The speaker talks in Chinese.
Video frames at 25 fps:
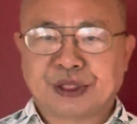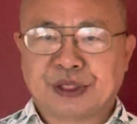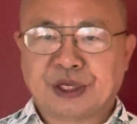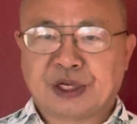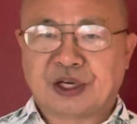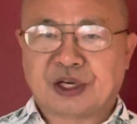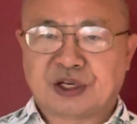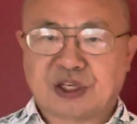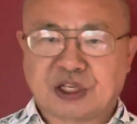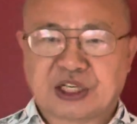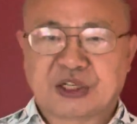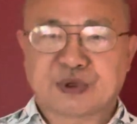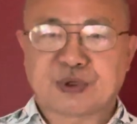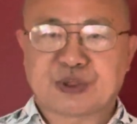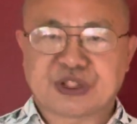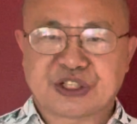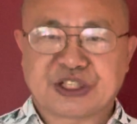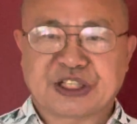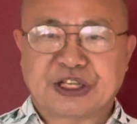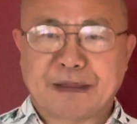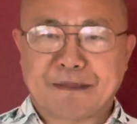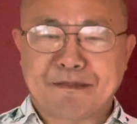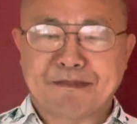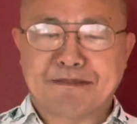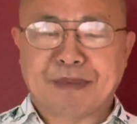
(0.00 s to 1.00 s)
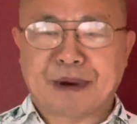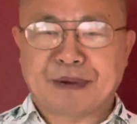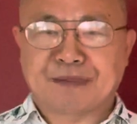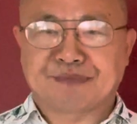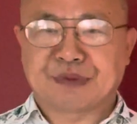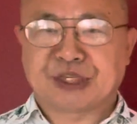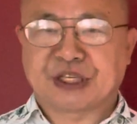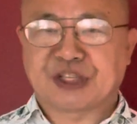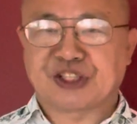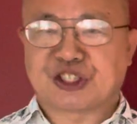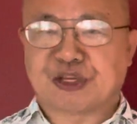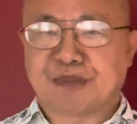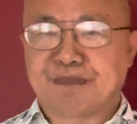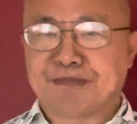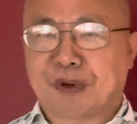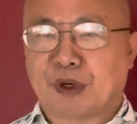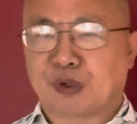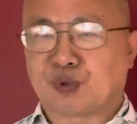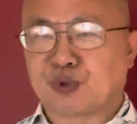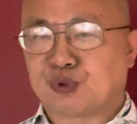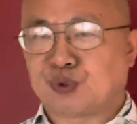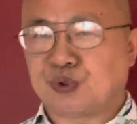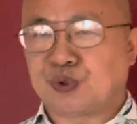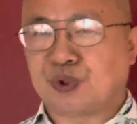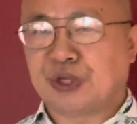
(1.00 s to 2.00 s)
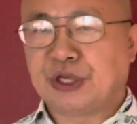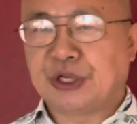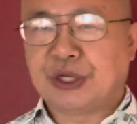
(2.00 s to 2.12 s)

呃，俄罗斯联邦那个情报局，